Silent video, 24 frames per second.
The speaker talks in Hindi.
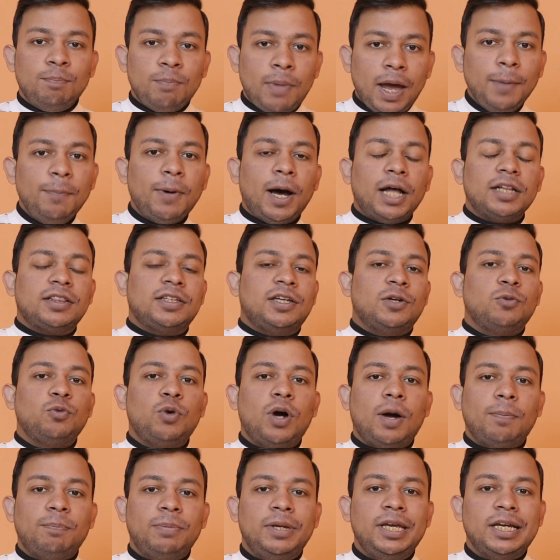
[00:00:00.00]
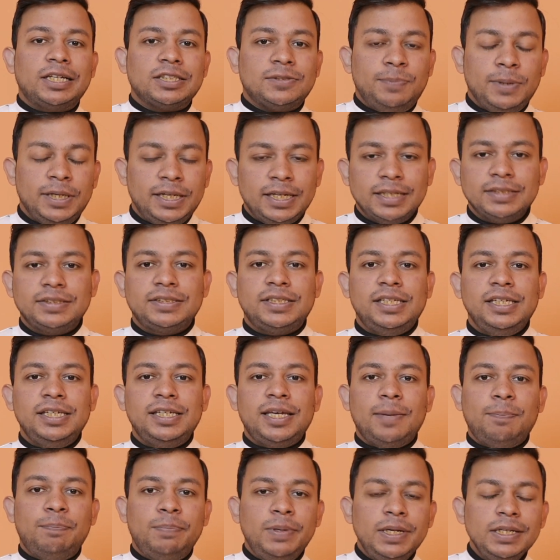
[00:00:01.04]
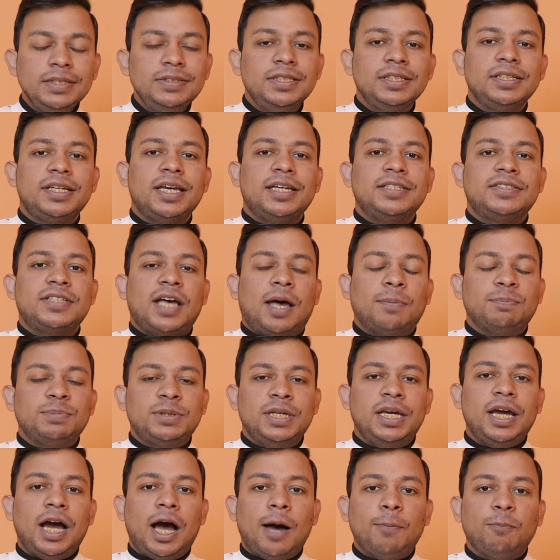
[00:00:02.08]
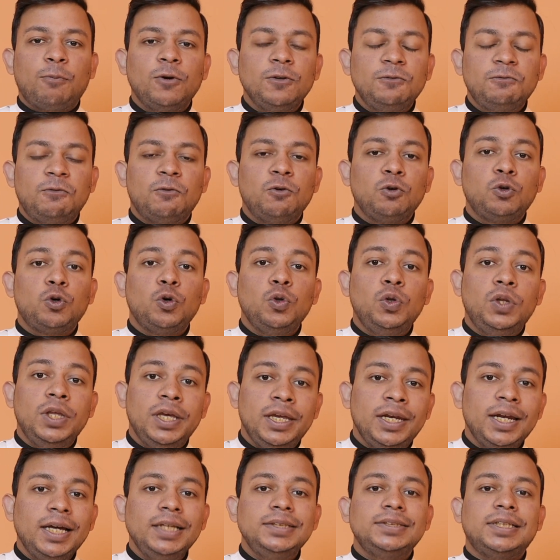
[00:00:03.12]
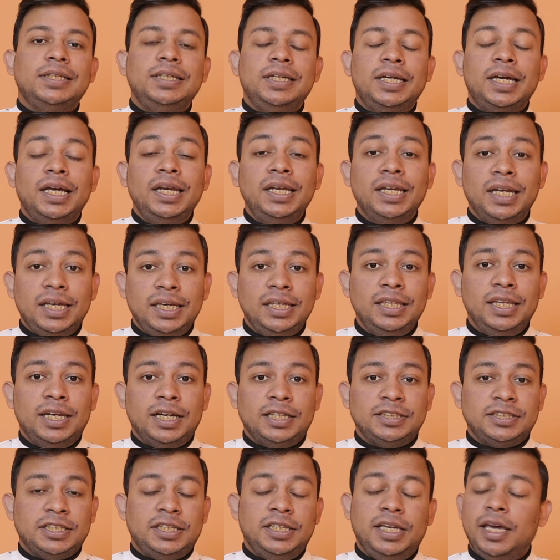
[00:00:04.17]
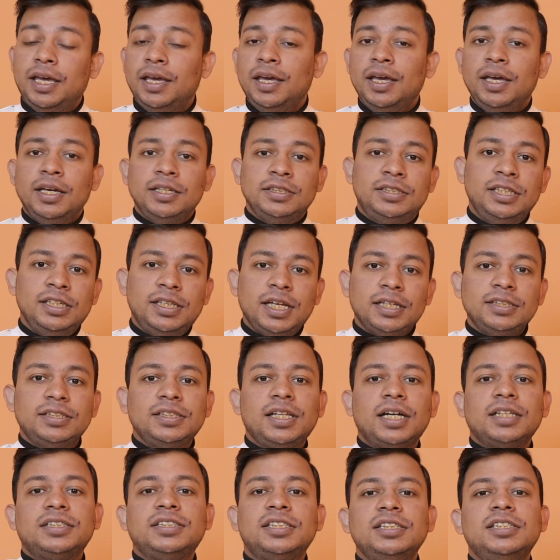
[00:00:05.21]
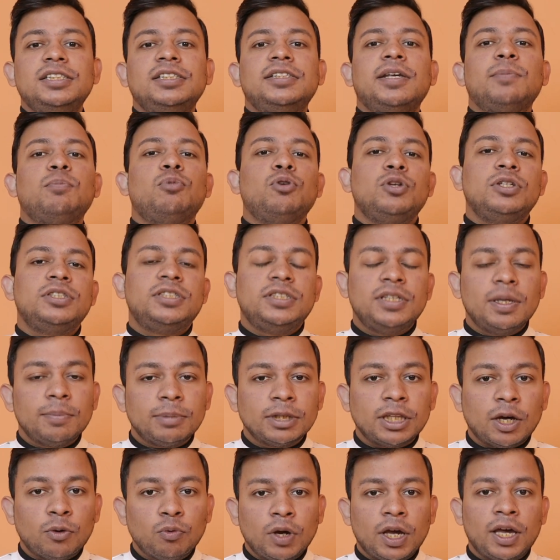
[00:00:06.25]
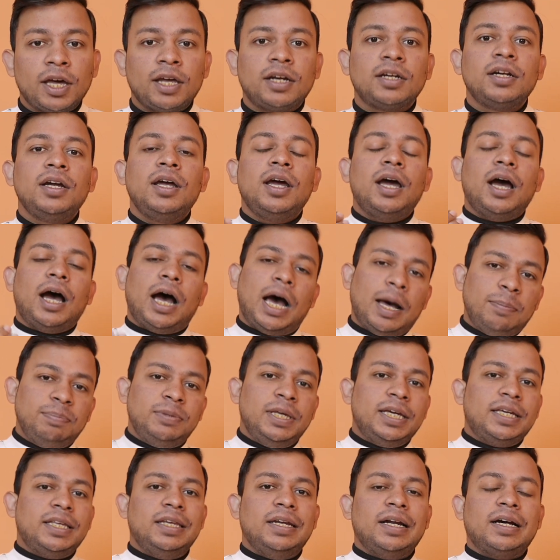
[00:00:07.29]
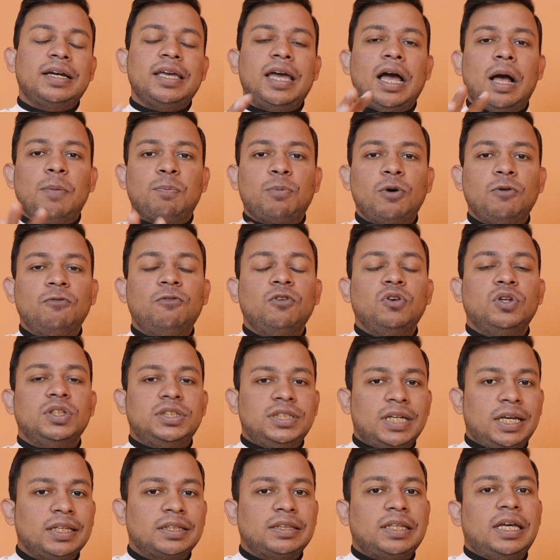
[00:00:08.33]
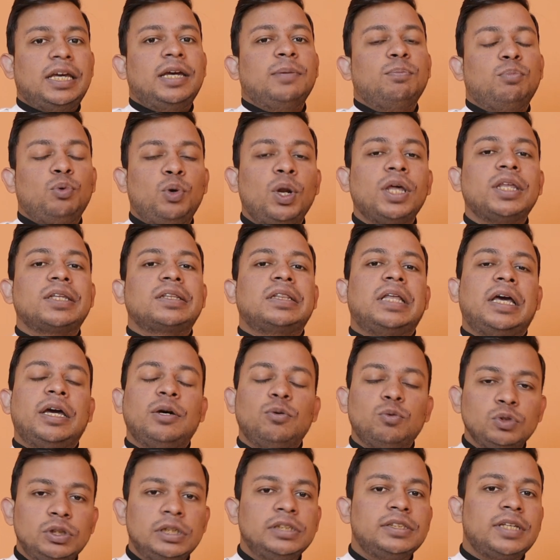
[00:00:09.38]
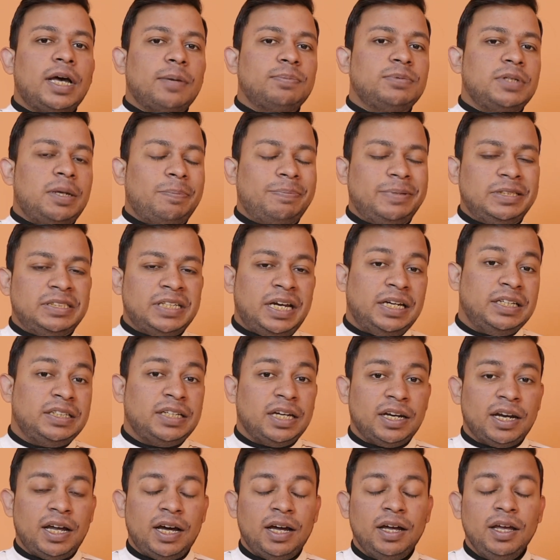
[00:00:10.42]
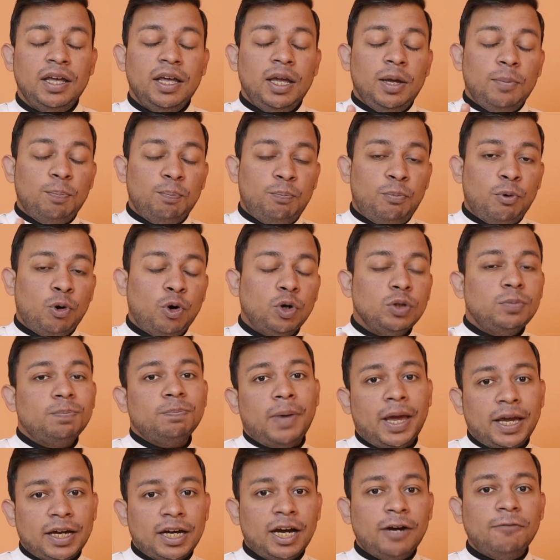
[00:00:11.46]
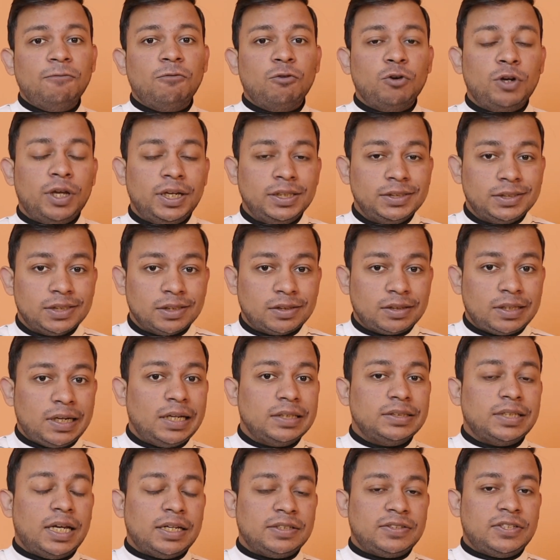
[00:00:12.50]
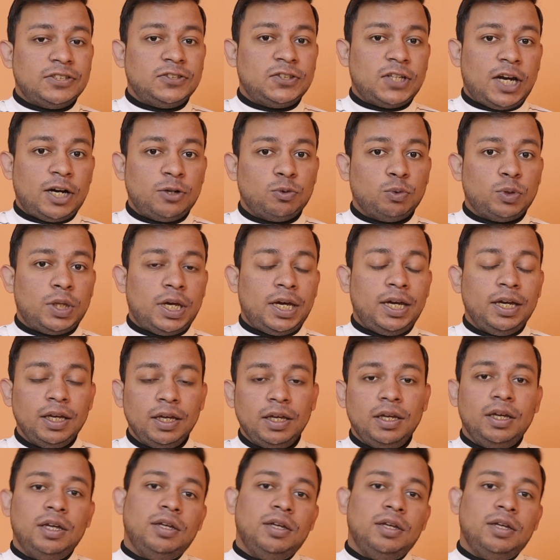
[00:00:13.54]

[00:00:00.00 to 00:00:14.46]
मैं बात करूंगा अपने एक्सपीरियंस की कि 20 दिन के हिसाब से आपको इस फ़ोन को लेना चाहिए या नहीं लेना चाहिए सीधा सीधा अच्छी चीज़ें बुरी चीज़ें बताऊंगा यार आप देख लेना कि आपको फ़ोन अच्छा लगता है बुरा लगता है उस हिसाब से आप डिसाइड करना बहुत महंगा फ़ोन है सत्रह हज़ार से स्टार्ट होता है